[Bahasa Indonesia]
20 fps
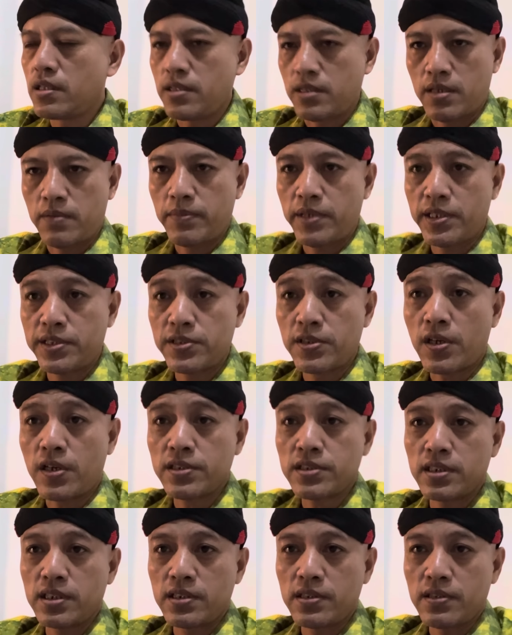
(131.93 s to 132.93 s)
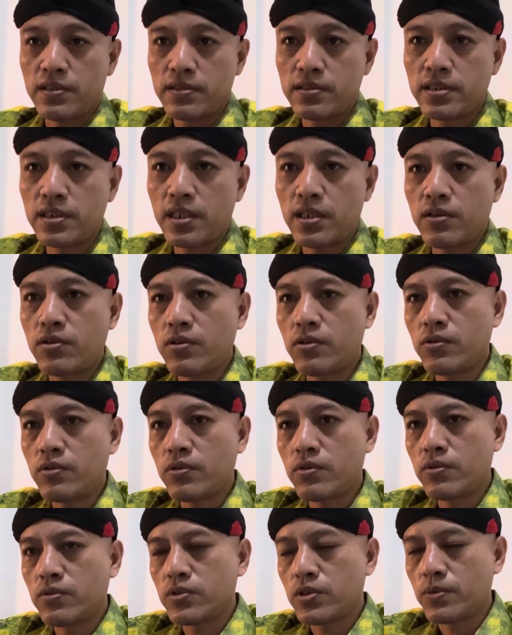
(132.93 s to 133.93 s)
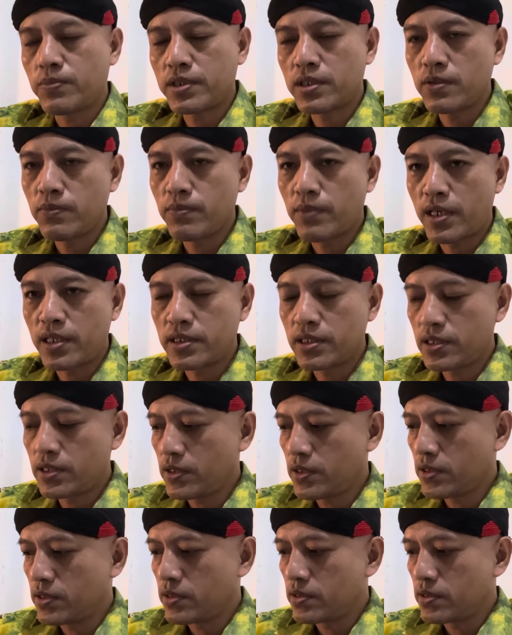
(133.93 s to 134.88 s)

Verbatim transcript: uh, medsos gitu nah untuk pertimbangan itu